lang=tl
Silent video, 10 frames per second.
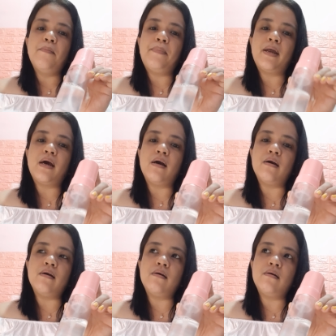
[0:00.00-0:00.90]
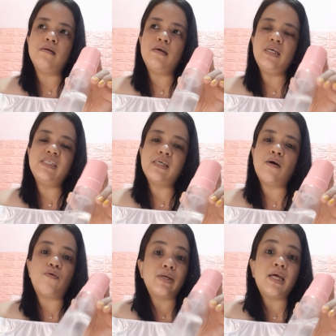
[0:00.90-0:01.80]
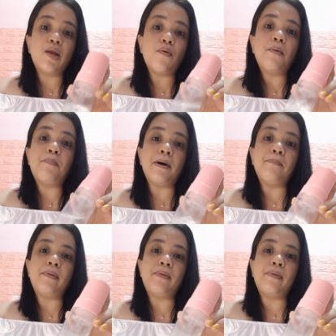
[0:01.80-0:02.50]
parang isa or dalawang pump